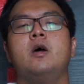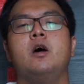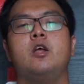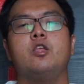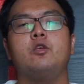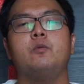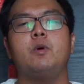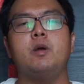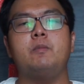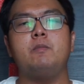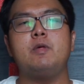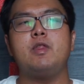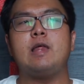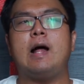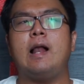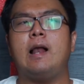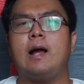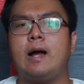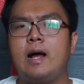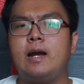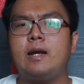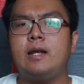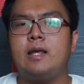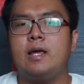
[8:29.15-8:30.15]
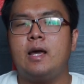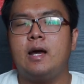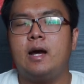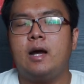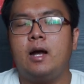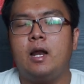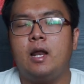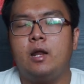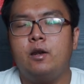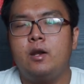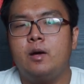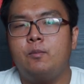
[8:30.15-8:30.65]
Cuman misalkan nih ya,
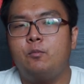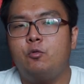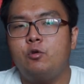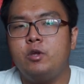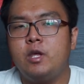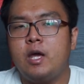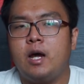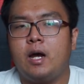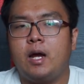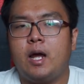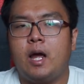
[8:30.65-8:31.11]
kalian udah punya